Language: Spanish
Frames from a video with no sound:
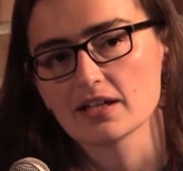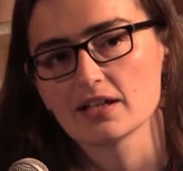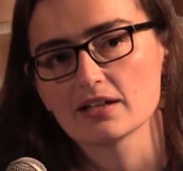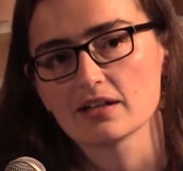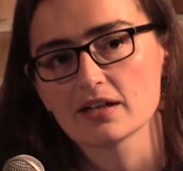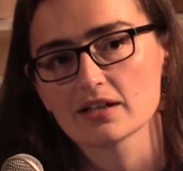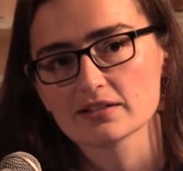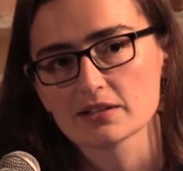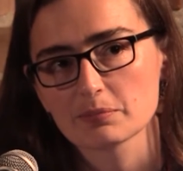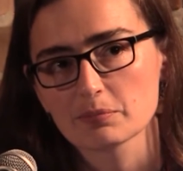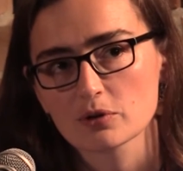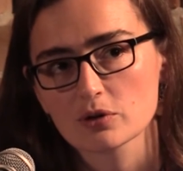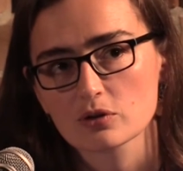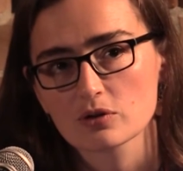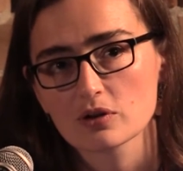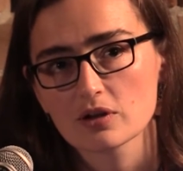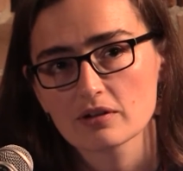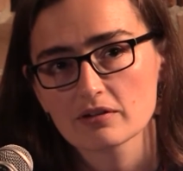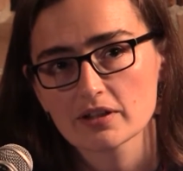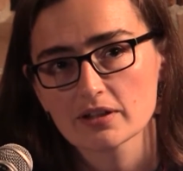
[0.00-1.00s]
Hace
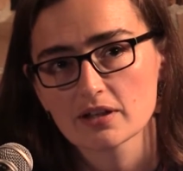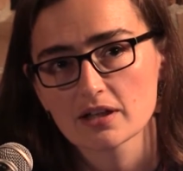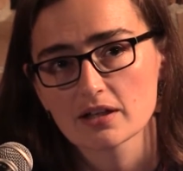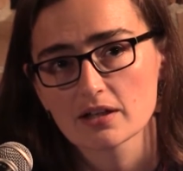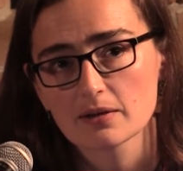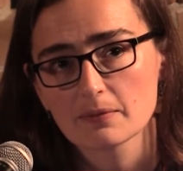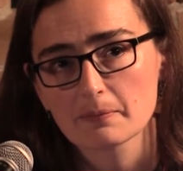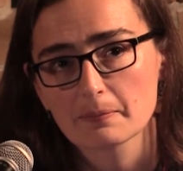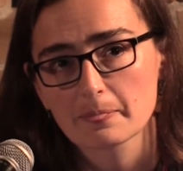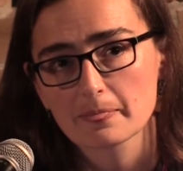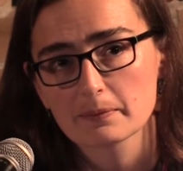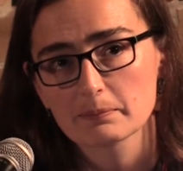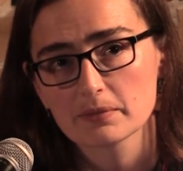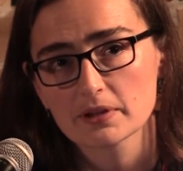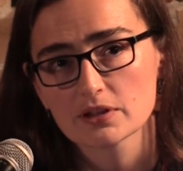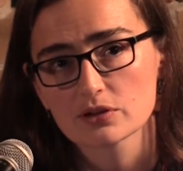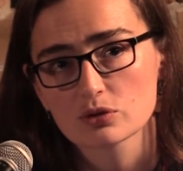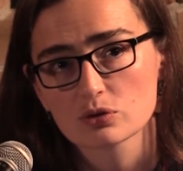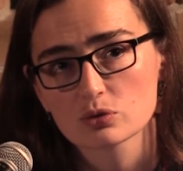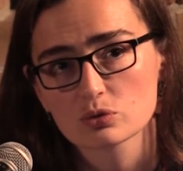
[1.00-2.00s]
poco había,
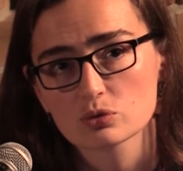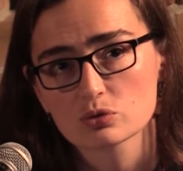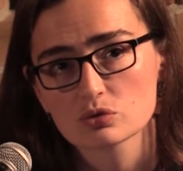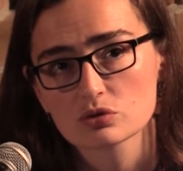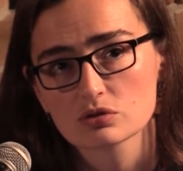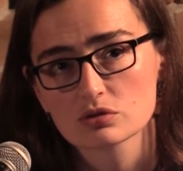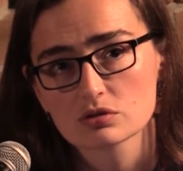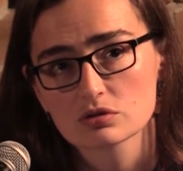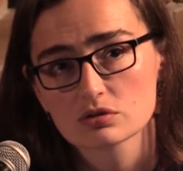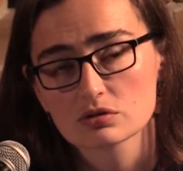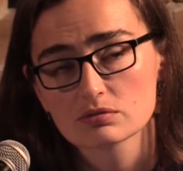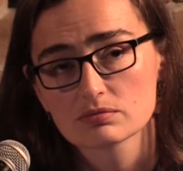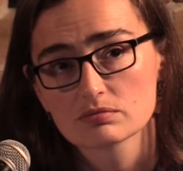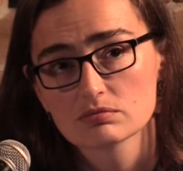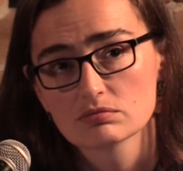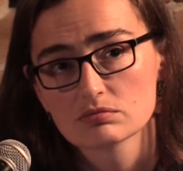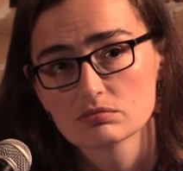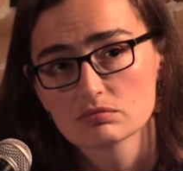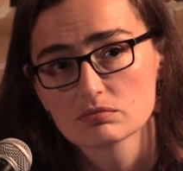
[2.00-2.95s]
vino un,